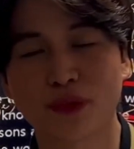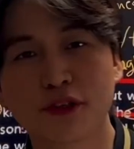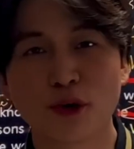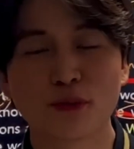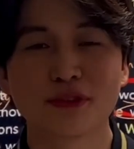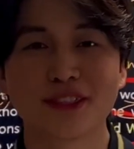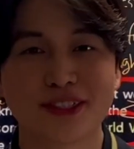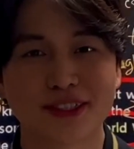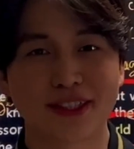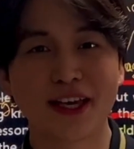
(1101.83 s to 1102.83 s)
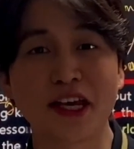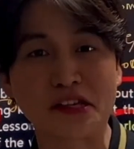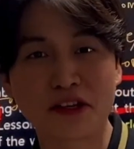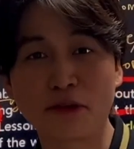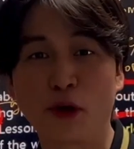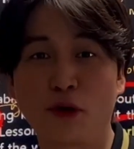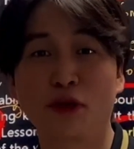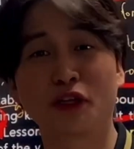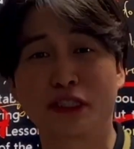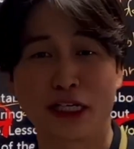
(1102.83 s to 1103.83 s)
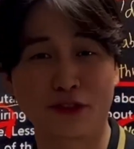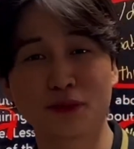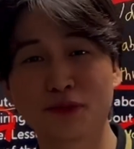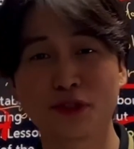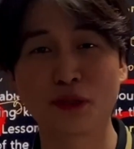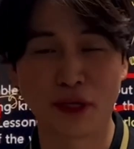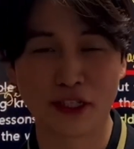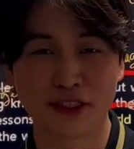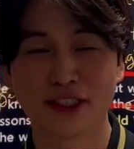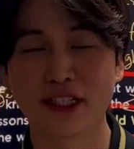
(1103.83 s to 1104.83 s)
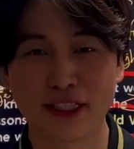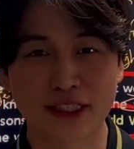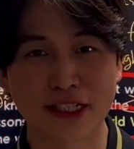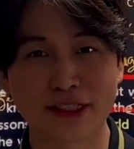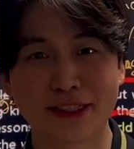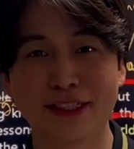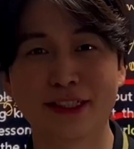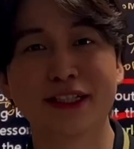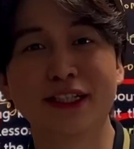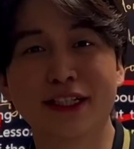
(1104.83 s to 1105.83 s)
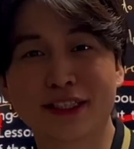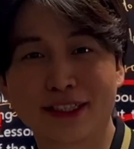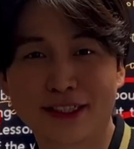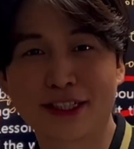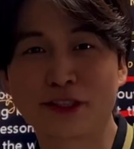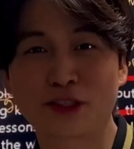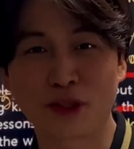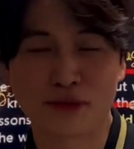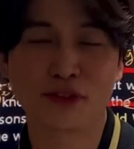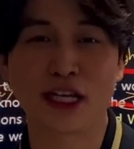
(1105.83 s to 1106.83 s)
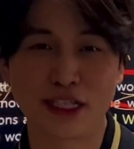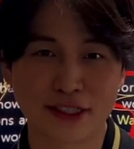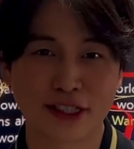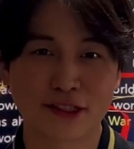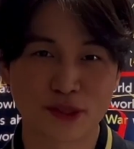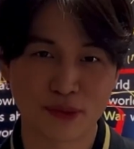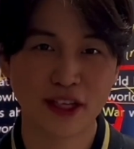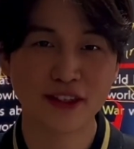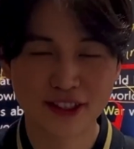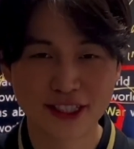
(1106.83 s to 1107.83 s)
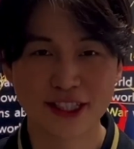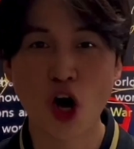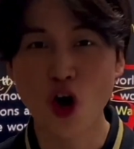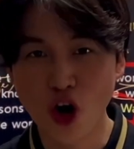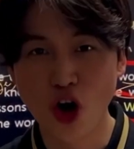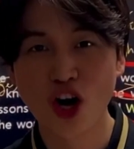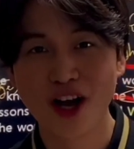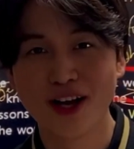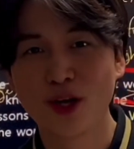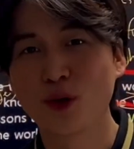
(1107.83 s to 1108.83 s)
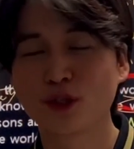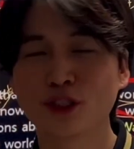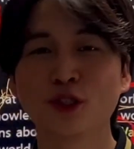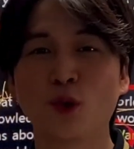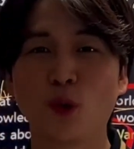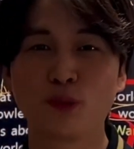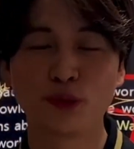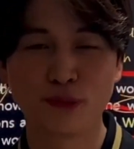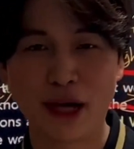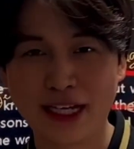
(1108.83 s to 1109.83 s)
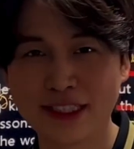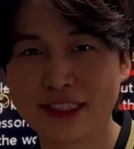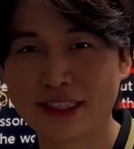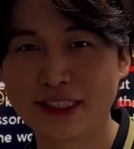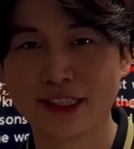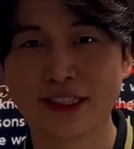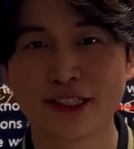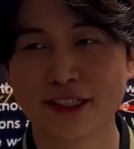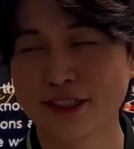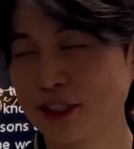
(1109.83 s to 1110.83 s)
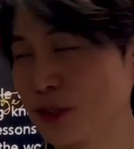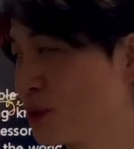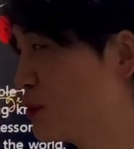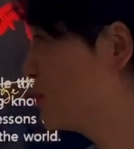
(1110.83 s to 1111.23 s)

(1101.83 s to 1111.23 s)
여러분들이 이제 세계사를 배우면 장점들이 많은데 사실 특장점은 아시겠지만 이 영어 혹은 오픈 마인디드 그리고